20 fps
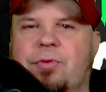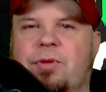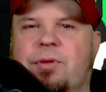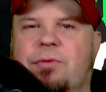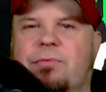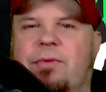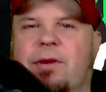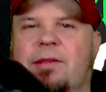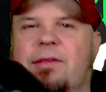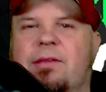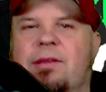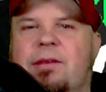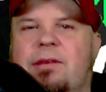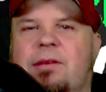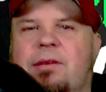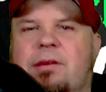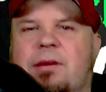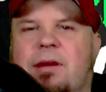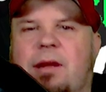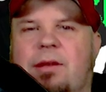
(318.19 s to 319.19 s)
durch was sich
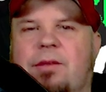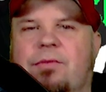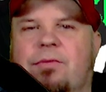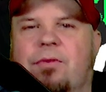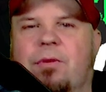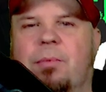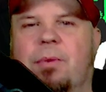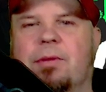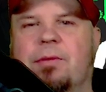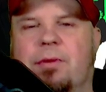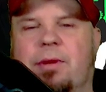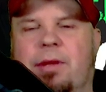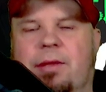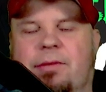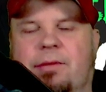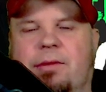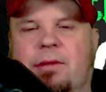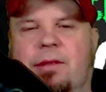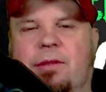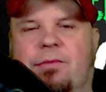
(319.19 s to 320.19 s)
die Transformers auch
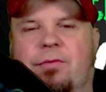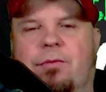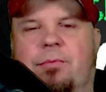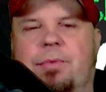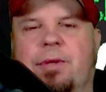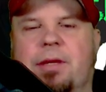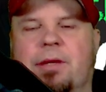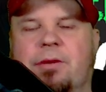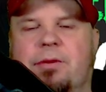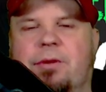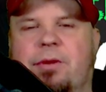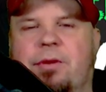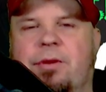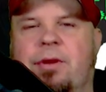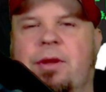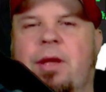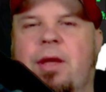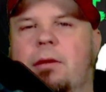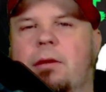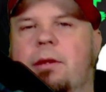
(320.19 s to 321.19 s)
erst transformieren können.